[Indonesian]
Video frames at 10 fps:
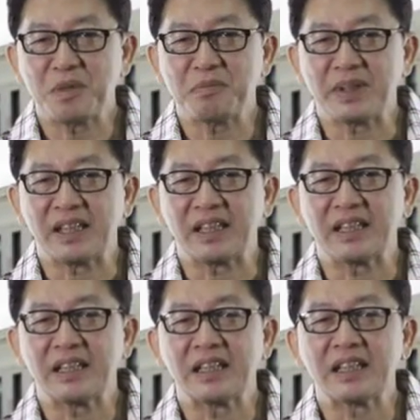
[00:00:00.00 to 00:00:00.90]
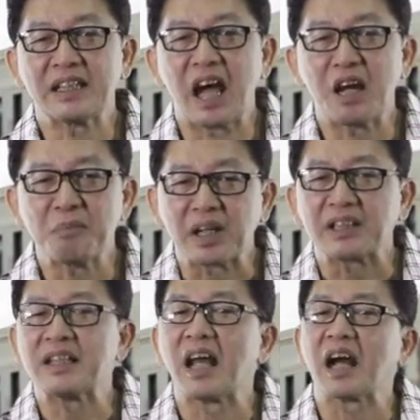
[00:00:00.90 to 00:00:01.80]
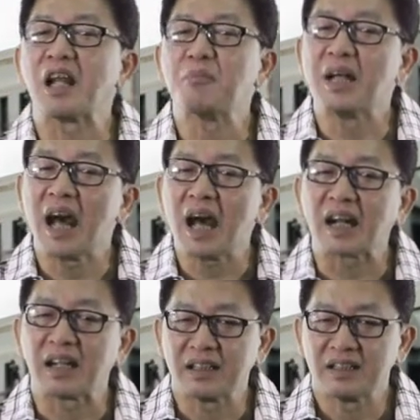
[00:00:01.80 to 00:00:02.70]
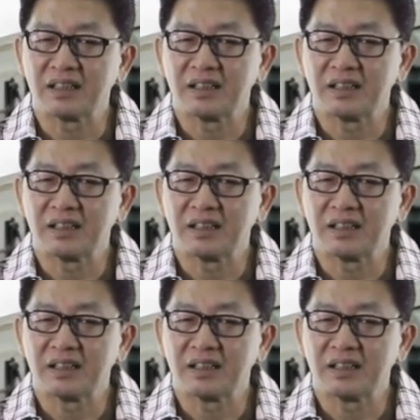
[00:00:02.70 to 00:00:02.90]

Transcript: dalam memilih dan bertindaklah benar